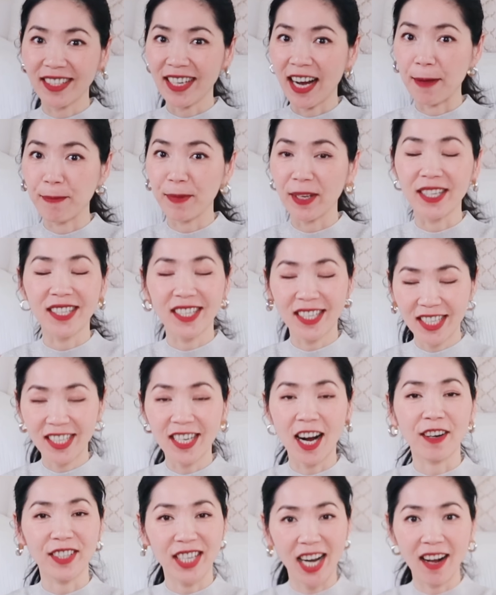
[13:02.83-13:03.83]
的产品，市
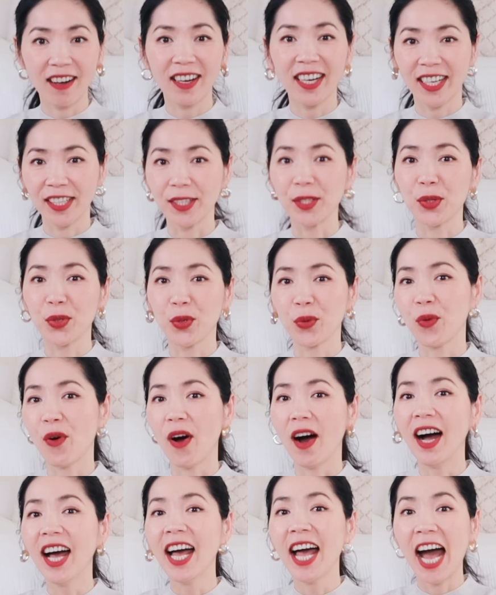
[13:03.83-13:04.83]
场上很
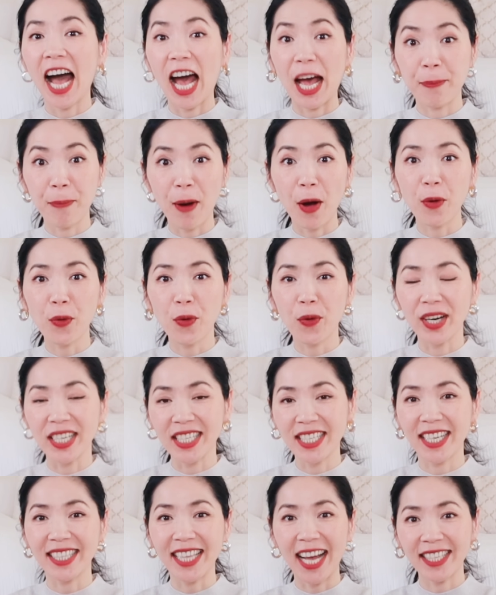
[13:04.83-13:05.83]
多，还包括
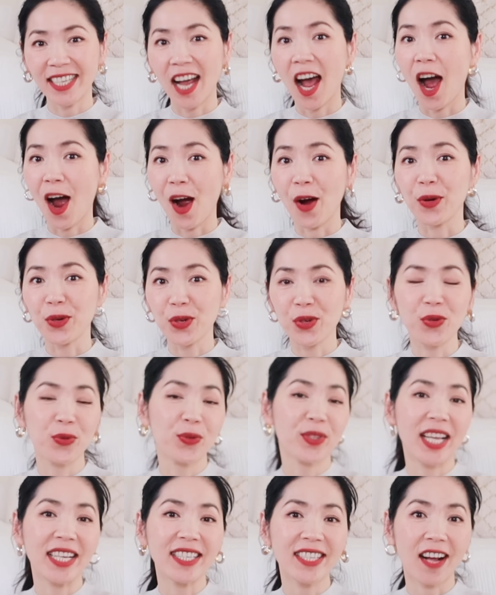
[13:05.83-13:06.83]
一些大家耳
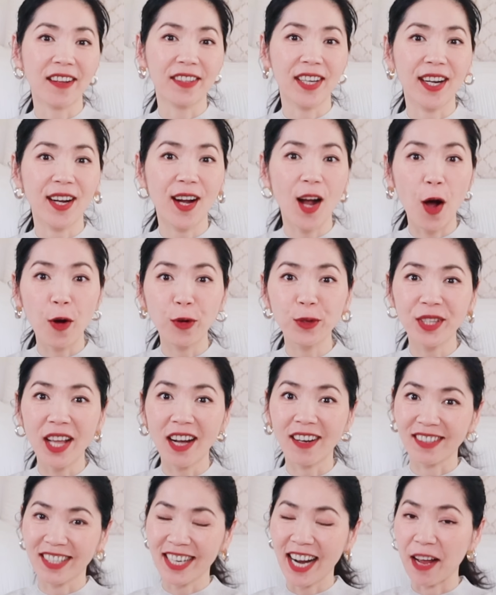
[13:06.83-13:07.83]
熟能详的高
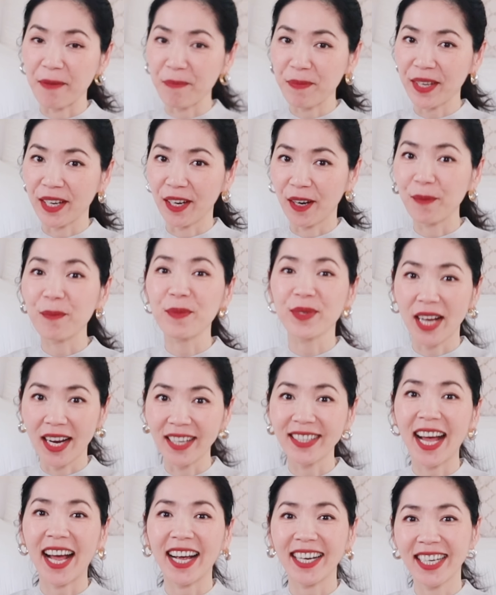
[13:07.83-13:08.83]
档产品哦。不相
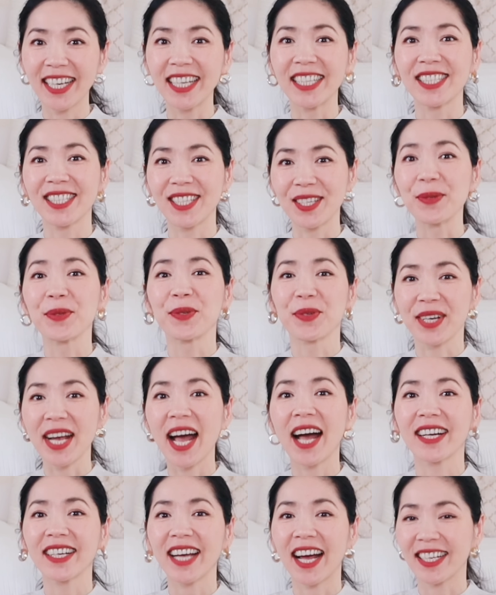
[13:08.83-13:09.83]
信大家可以自己去
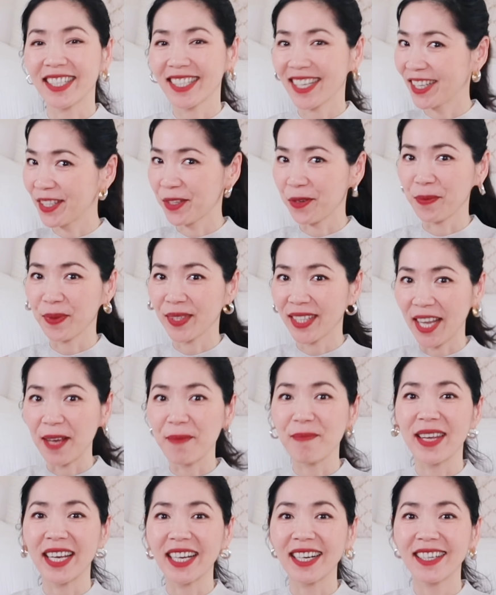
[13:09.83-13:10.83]
看看，这里就不
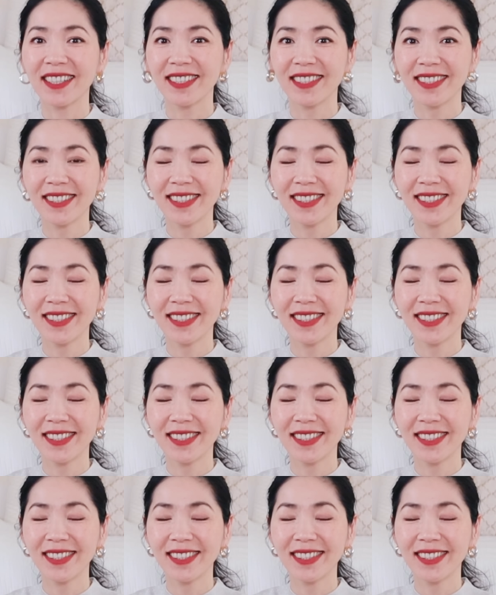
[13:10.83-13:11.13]
点名了。